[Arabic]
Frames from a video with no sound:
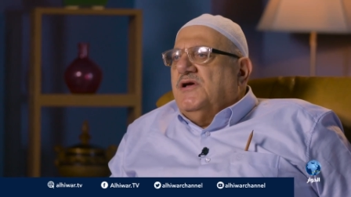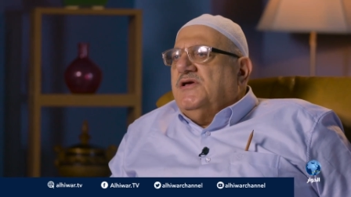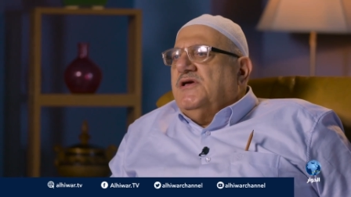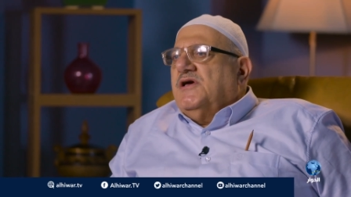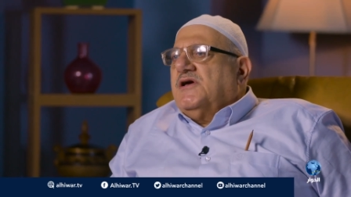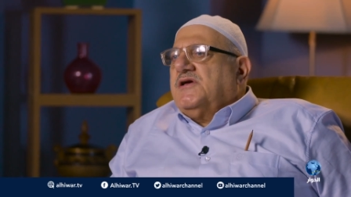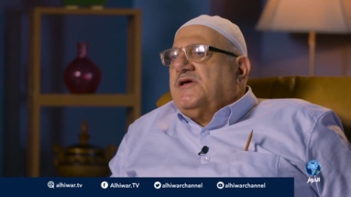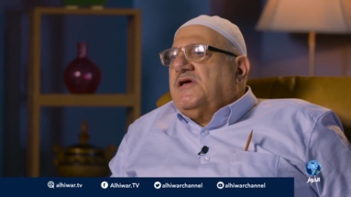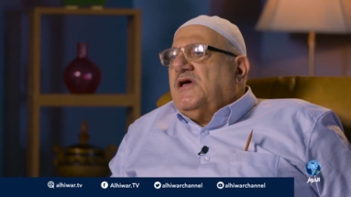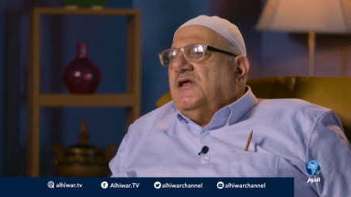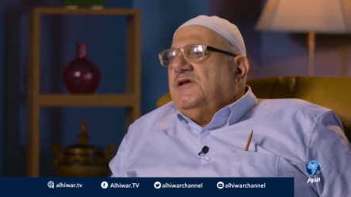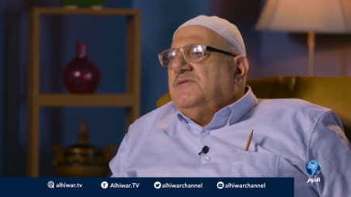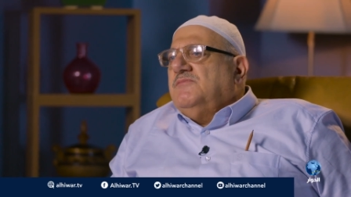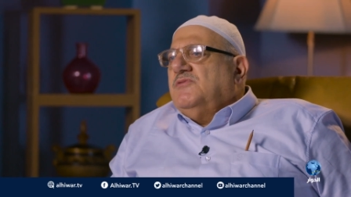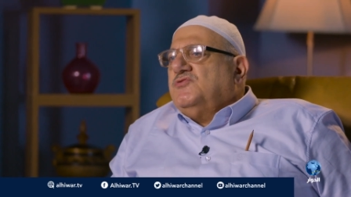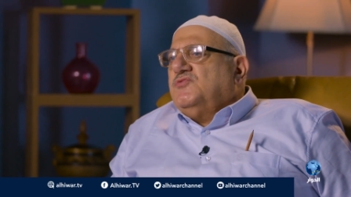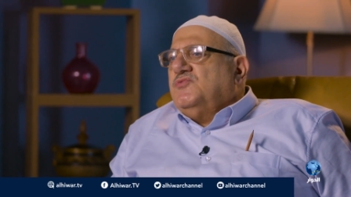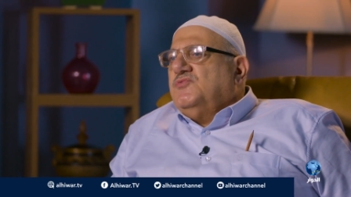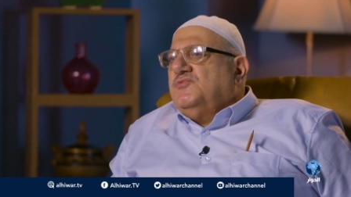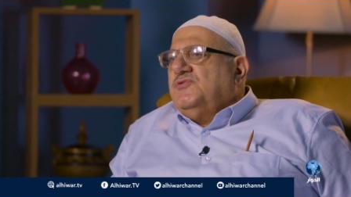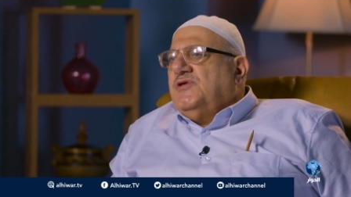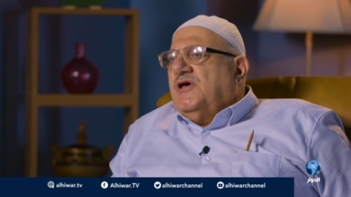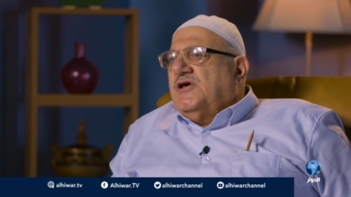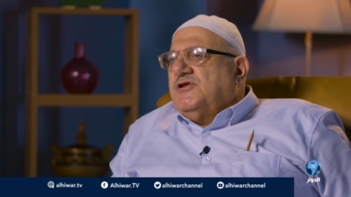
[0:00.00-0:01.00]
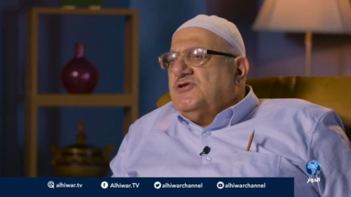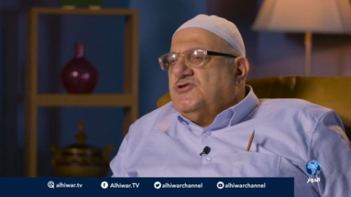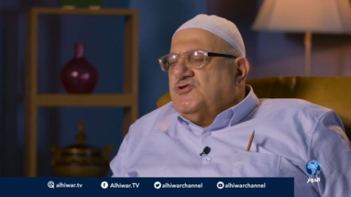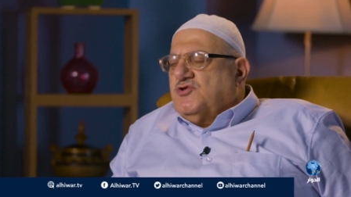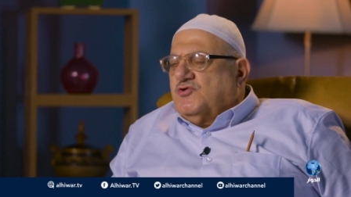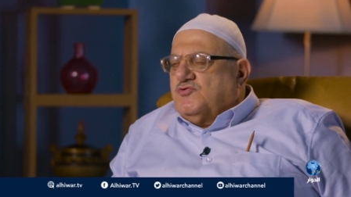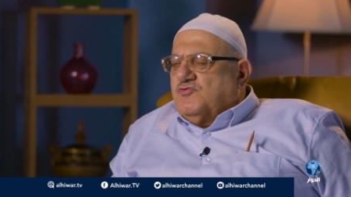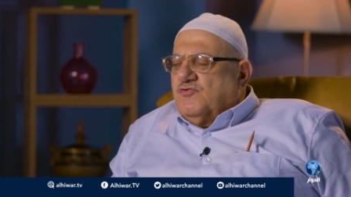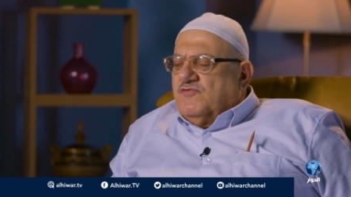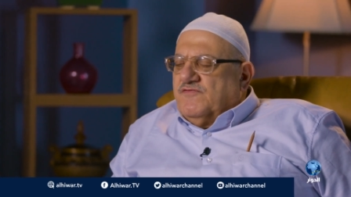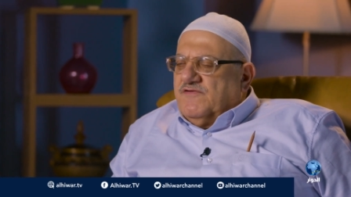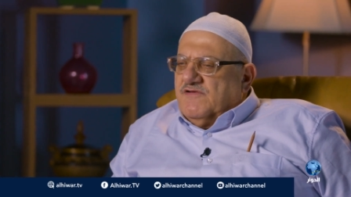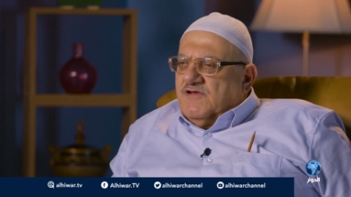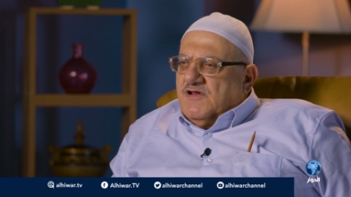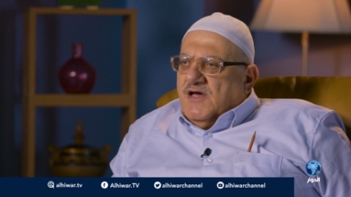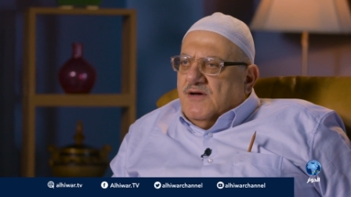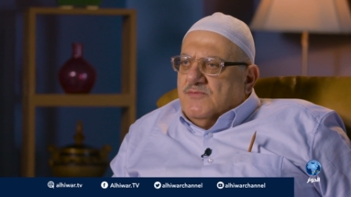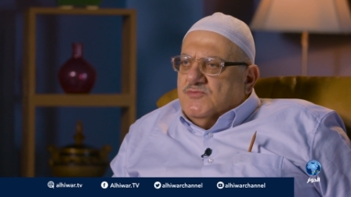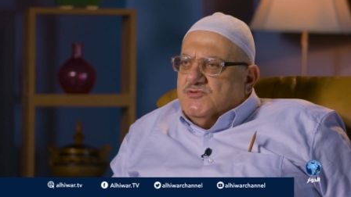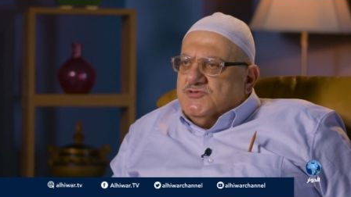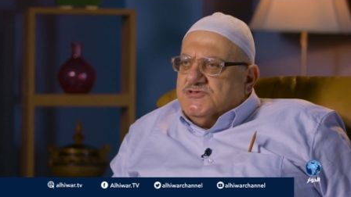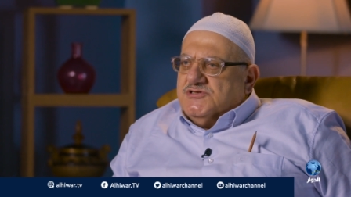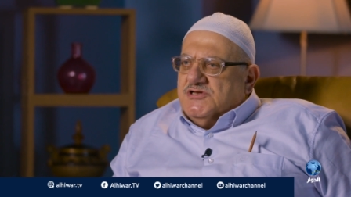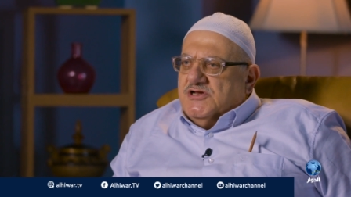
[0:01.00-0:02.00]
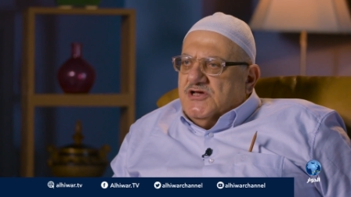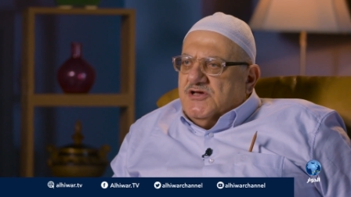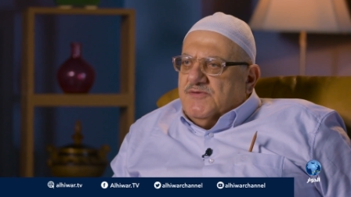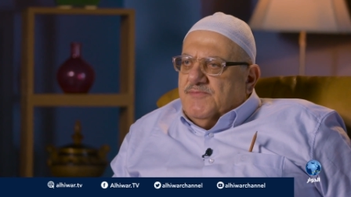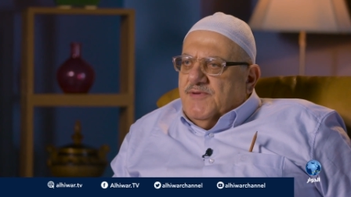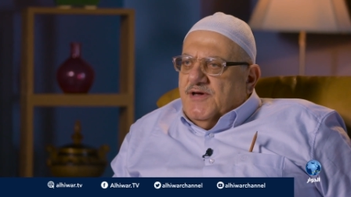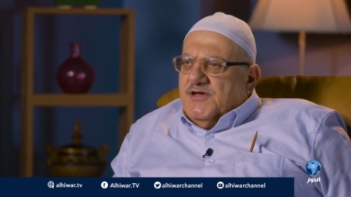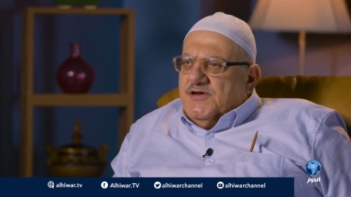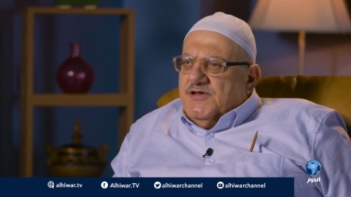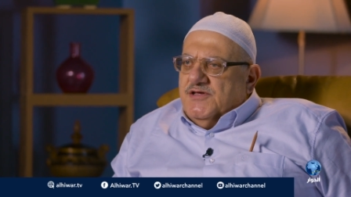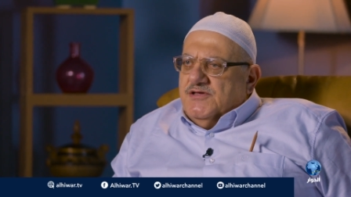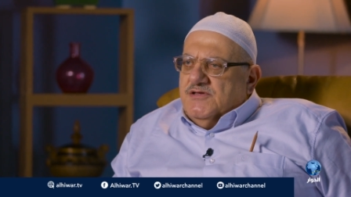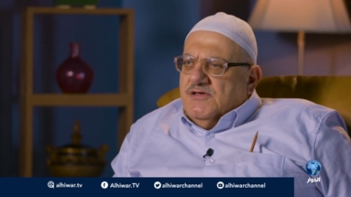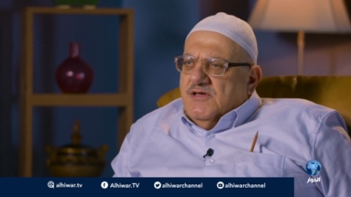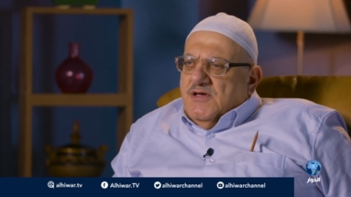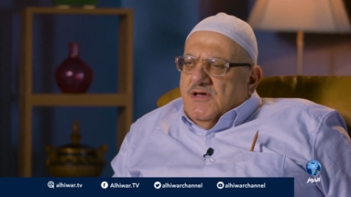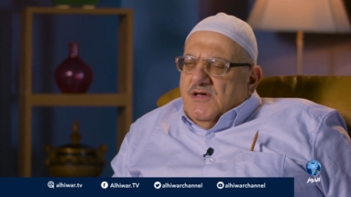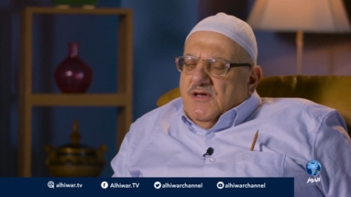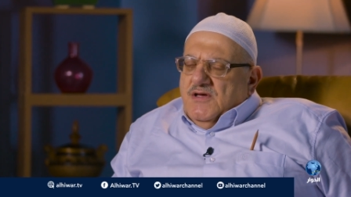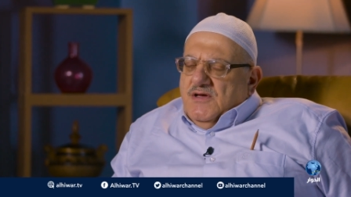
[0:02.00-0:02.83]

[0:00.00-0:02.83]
وهي كلمة دارجة في القاموس الإخباري